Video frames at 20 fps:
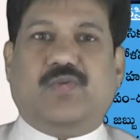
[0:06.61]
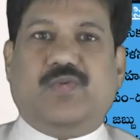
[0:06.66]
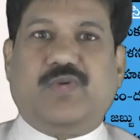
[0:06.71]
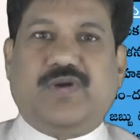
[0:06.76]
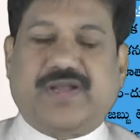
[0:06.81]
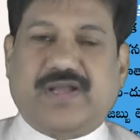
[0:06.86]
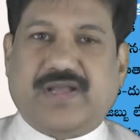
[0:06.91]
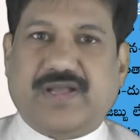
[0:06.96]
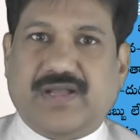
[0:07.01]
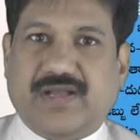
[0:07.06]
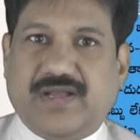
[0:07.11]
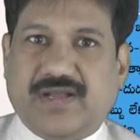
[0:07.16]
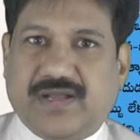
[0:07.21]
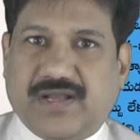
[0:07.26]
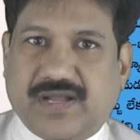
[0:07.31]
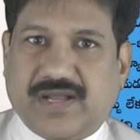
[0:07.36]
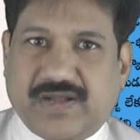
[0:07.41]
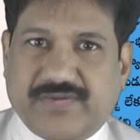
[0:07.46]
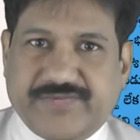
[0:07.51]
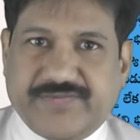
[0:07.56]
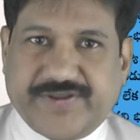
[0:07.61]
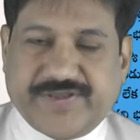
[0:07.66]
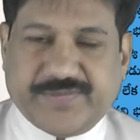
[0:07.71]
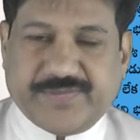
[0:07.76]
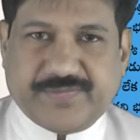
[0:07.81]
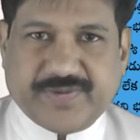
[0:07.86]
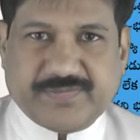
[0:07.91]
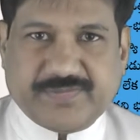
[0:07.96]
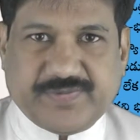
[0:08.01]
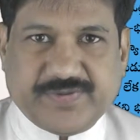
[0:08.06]
ఒక
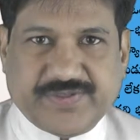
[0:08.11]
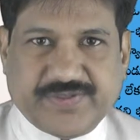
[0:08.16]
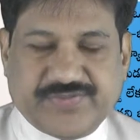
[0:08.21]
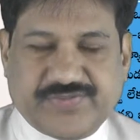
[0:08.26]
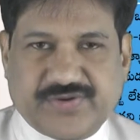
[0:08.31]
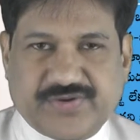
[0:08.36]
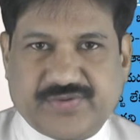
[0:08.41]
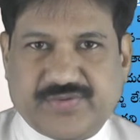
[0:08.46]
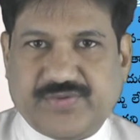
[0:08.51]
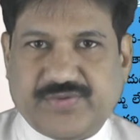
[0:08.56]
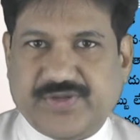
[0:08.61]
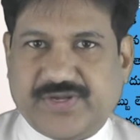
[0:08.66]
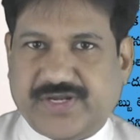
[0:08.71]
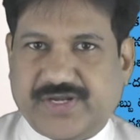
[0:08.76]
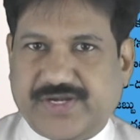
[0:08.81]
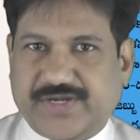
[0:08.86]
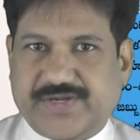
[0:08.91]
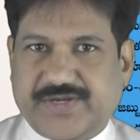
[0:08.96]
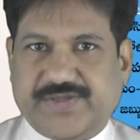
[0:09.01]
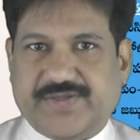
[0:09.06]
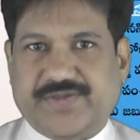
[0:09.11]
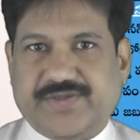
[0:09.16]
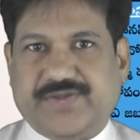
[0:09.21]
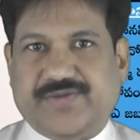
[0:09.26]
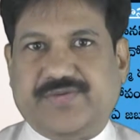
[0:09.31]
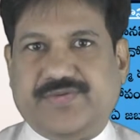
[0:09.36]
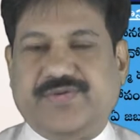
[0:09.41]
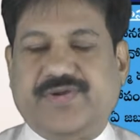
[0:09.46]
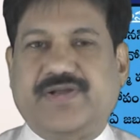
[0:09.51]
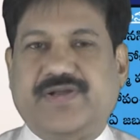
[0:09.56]
ఆవిడికి పాపం ఇద్దరు కొడుకులండి
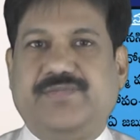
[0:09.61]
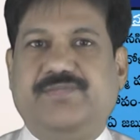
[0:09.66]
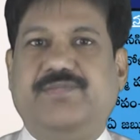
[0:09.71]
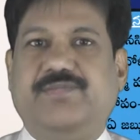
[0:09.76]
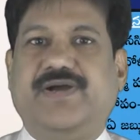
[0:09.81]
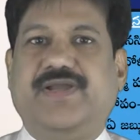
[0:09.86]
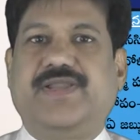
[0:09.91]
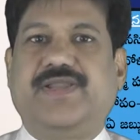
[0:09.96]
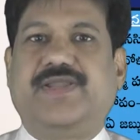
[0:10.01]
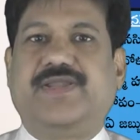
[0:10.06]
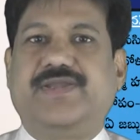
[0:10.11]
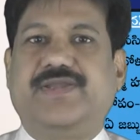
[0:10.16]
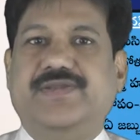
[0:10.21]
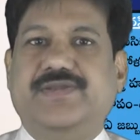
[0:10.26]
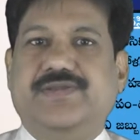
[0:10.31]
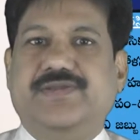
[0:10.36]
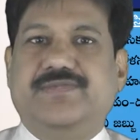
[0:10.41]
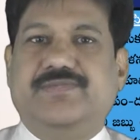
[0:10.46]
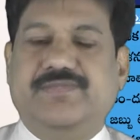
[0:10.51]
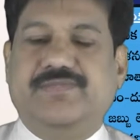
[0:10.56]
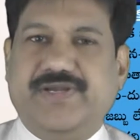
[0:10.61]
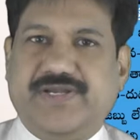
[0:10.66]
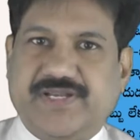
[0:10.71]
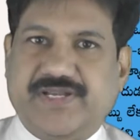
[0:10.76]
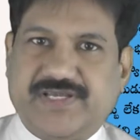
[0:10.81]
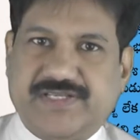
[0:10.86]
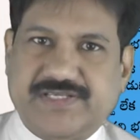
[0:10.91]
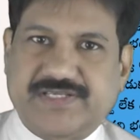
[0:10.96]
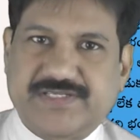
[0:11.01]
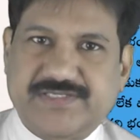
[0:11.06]
ఒక అబ్బాయి
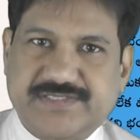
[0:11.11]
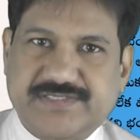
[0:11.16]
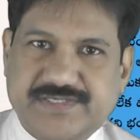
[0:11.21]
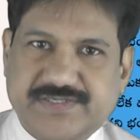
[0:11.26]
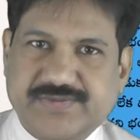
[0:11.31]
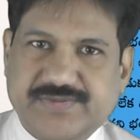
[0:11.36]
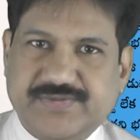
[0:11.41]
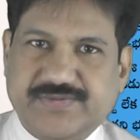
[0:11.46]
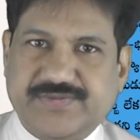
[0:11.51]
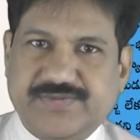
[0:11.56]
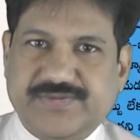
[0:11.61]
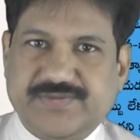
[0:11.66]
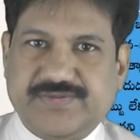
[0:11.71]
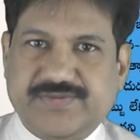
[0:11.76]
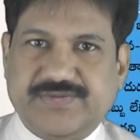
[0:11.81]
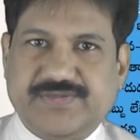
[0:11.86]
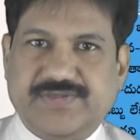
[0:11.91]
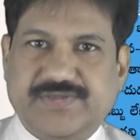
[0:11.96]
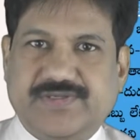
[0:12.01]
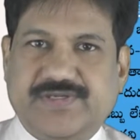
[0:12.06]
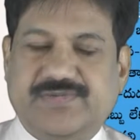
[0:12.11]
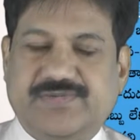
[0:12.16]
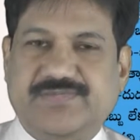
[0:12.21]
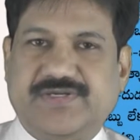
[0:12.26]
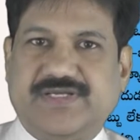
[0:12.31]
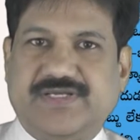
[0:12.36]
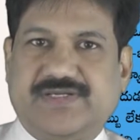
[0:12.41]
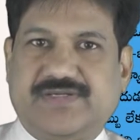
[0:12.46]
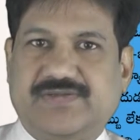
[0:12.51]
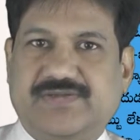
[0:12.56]
బీటెక్ చేశాడు
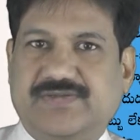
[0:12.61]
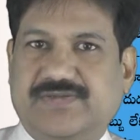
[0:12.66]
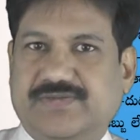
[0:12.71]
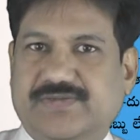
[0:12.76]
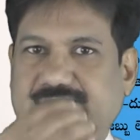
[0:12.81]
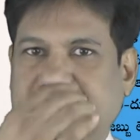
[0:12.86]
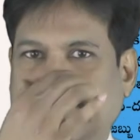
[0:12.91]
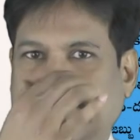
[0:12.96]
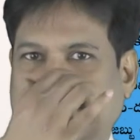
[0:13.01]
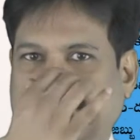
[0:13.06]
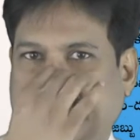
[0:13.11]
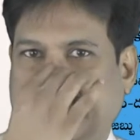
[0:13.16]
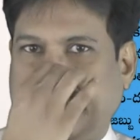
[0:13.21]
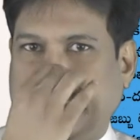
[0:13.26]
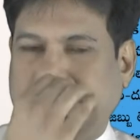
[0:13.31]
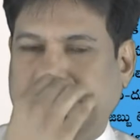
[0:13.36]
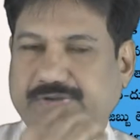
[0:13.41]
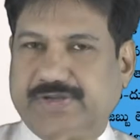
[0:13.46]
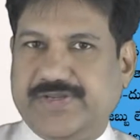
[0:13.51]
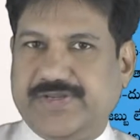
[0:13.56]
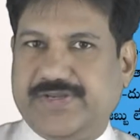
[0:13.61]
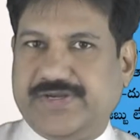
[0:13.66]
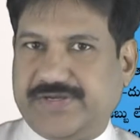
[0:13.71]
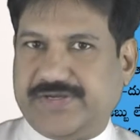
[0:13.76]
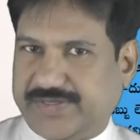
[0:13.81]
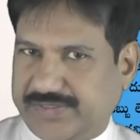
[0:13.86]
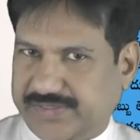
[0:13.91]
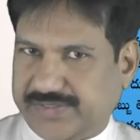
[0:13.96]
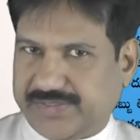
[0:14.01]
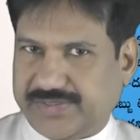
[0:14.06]
ఎంటెక్ ఇప్పుడు
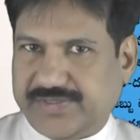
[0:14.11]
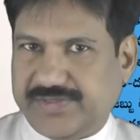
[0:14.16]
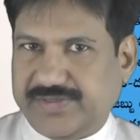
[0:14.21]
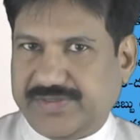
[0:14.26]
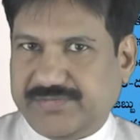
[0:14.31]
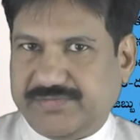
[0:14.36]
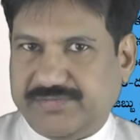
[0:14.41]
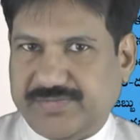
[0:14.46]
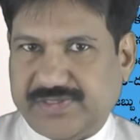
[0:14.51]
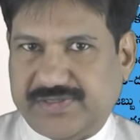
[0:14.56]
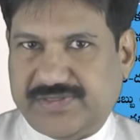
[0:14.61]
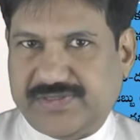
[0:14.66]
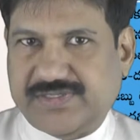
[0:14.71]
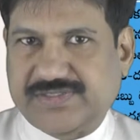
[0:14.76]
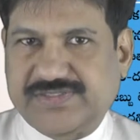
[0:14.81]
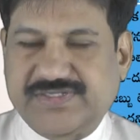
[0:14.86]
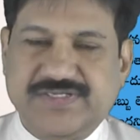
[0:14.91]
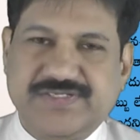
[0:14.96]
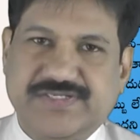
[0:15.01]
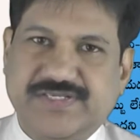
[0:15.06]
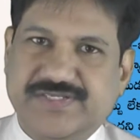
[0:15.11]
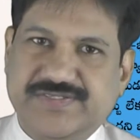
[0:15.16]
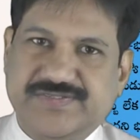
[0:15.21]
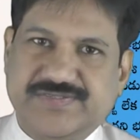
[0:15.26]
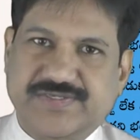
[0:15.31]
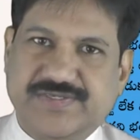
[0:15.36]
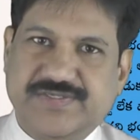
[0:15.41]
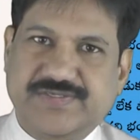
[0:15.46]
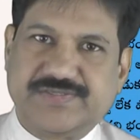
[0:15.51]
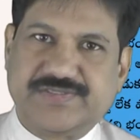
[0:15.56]
ఐఐటి మద్రాసులో
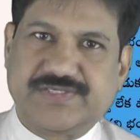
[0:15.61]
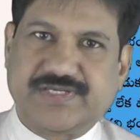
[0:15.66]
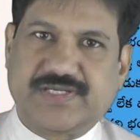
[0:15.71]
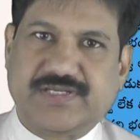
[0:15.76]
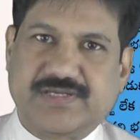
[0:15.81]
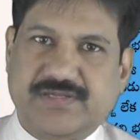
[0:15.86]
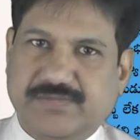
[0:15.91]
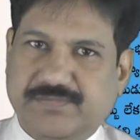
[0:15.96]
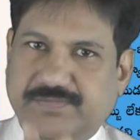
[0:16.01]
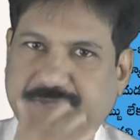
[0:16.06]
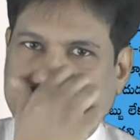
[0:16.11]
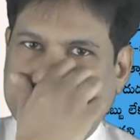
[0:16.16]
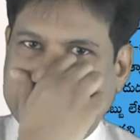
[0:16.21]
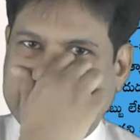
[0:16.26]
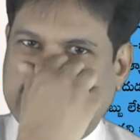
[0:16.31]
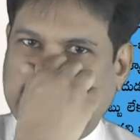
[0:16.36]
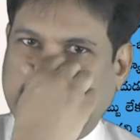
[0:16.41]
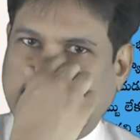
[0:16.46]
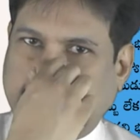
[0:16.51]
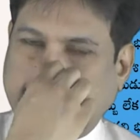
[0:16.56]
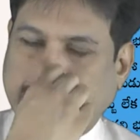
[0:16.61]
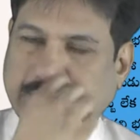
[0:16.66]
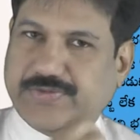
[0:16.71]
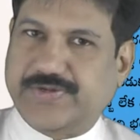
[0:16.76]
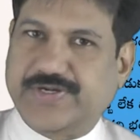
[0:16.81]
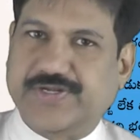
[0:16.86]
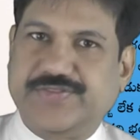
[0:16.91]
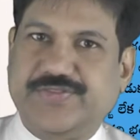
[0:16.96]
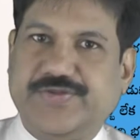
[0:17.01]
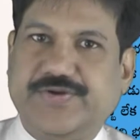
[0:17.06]
చేస్తున్నాడు చాలా మంచి
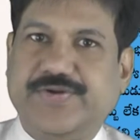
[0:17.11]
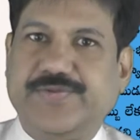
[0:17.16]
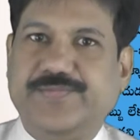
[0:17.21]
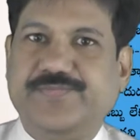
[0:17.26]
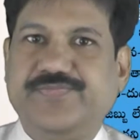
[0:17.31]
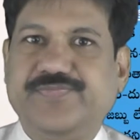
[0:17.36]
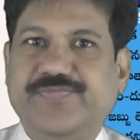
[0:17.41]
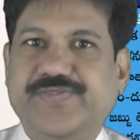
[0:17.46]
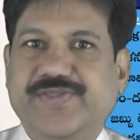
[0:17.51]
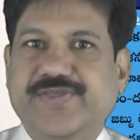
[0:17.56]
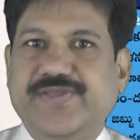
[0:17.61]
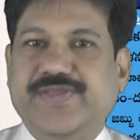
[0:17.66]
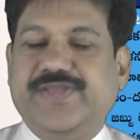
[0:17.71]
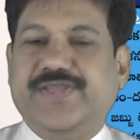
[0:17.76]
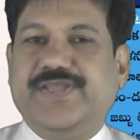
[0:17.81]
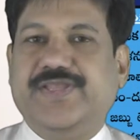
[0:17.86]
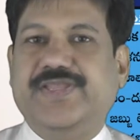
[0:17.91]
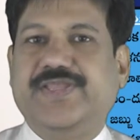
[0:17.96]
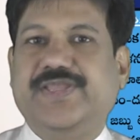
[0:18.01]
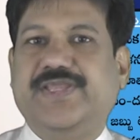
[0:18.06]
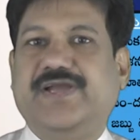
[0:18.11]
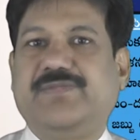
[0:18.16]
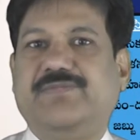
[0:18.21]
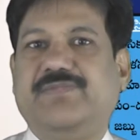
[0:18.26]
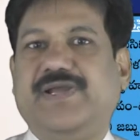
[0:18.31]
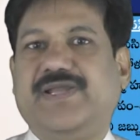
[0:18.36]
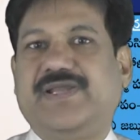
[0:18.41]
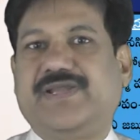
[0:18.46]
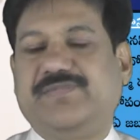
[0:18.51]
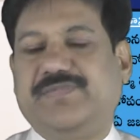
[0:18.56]
కుర్రోళ్ళు ఇద్దరు ఈ
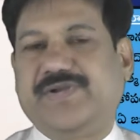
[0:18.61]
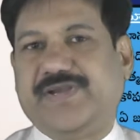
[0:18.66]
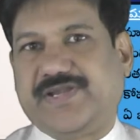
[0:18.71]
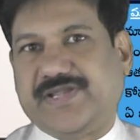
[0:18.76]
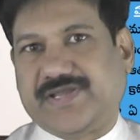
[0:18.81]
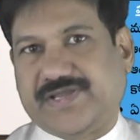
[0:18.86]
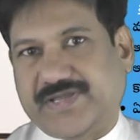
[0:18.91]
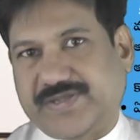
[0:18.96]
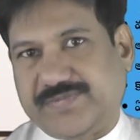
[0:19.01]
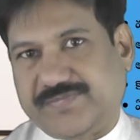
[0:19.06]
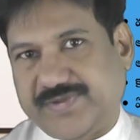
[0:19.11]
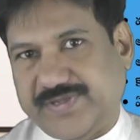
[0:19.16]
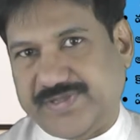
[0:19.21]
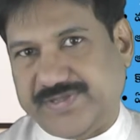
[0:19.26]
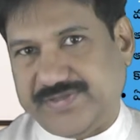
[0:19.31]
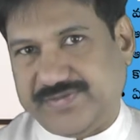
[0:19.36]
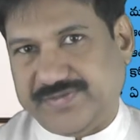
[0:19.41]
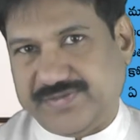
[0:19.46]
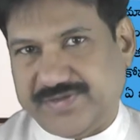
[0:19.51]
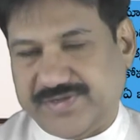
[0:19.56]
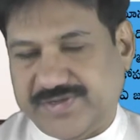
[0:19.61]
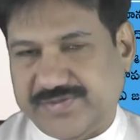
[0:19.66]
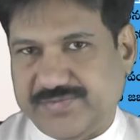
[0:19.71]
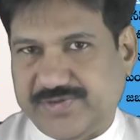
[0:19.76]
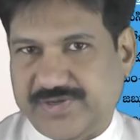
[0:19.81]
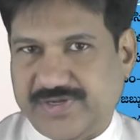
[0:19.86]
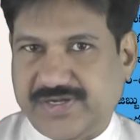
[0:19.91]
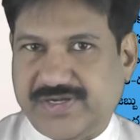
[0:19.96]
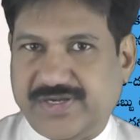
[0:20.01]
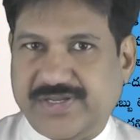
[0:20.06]
అబ్బాయికి బీటెక్ అయిపోయింది రెండు
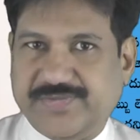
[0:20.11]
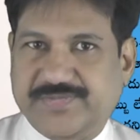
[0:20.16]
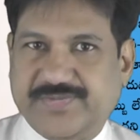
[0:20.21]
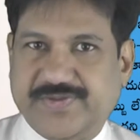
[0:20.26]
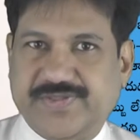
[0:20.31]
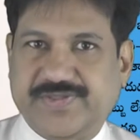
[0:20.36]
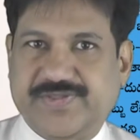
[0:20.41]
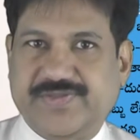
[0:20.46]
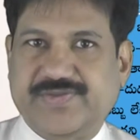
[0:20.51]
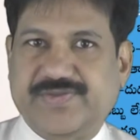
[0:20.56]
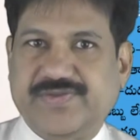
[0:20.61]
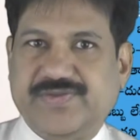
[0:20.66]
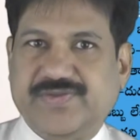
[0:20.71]
మూడేళ్ళు అయిపోయింది